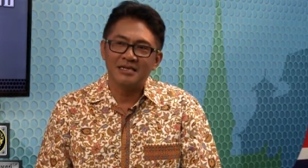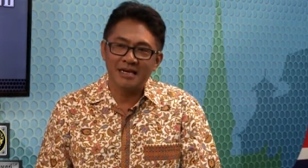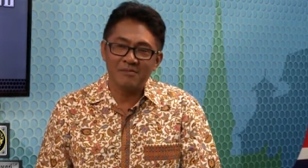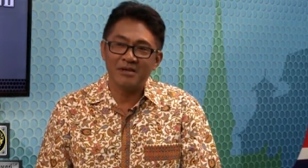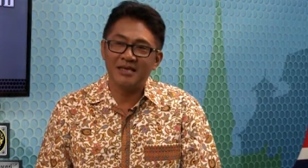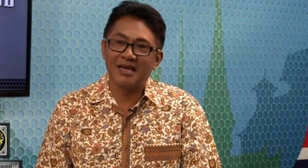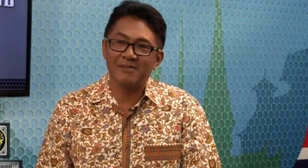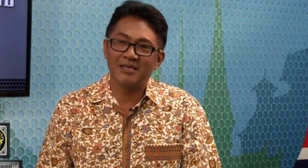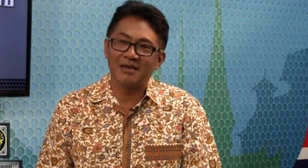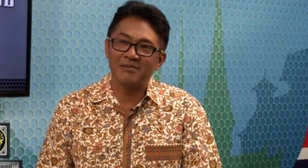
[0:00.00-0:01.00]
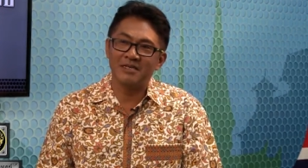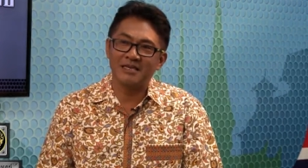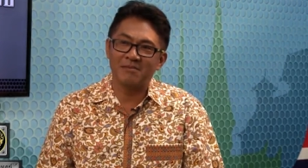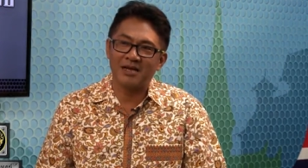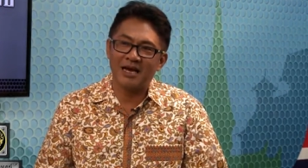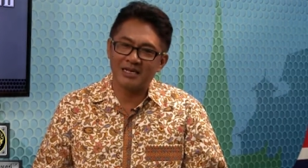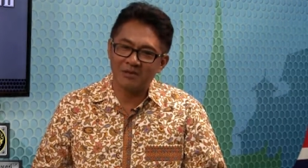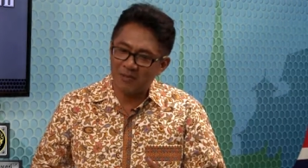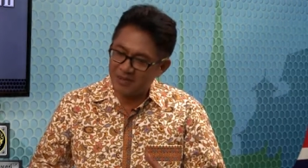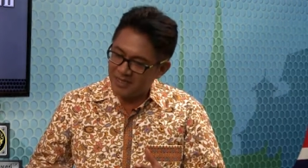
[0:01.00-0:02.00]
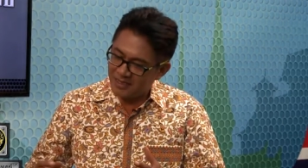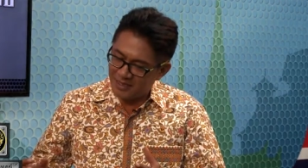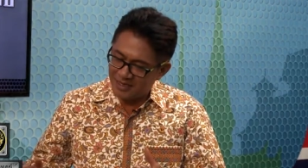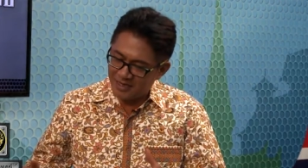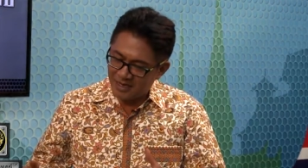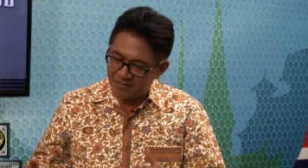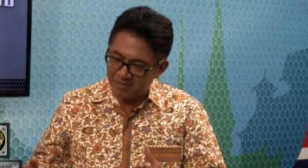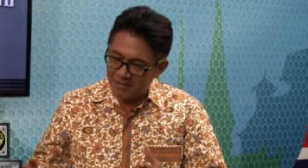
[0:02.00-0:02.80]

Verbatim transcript: นักบริการประจำเรือนจำกลางจังหวัดปัตตานีนะครับ